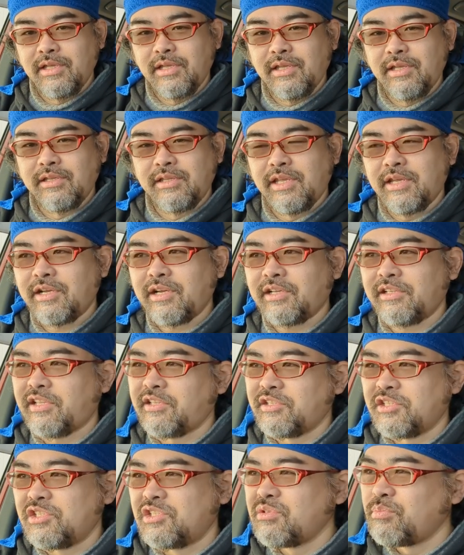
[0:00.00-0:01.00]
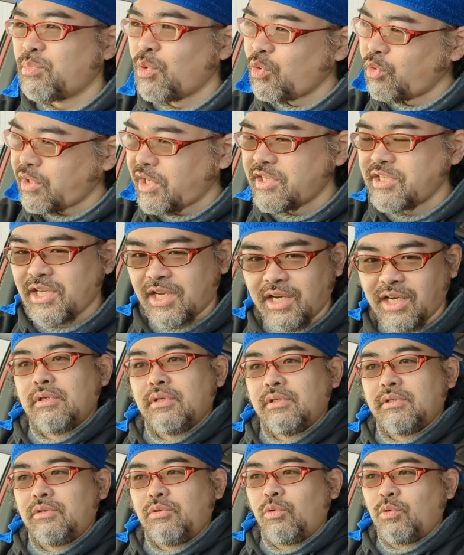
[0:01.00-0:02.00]
えー、年間で20本くらいしか
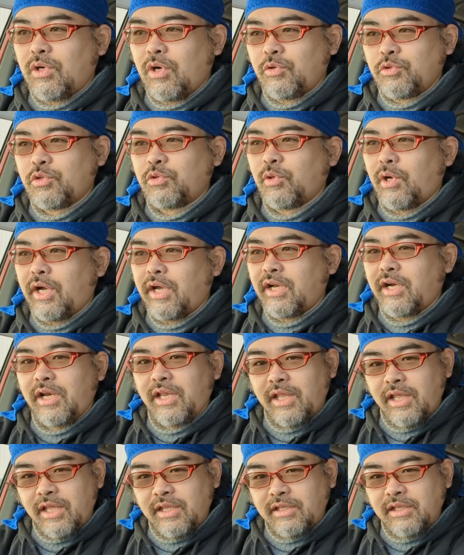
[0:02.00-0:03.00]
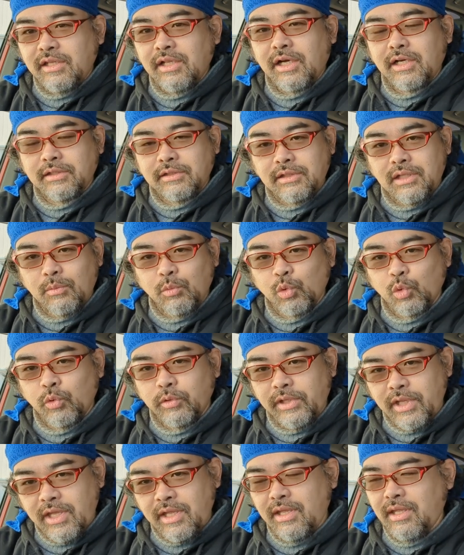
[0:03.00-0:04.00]
動画をちょっと上げられてなかったの
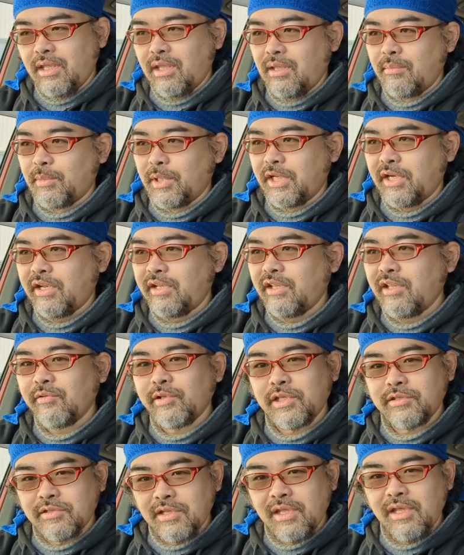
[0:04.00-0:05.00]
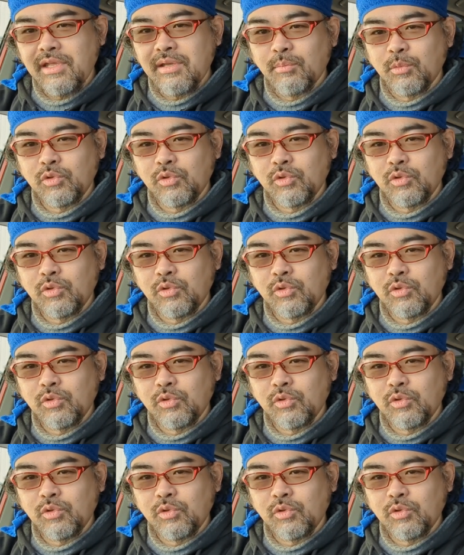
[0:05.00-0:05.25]
で、えまあ、来年はですね、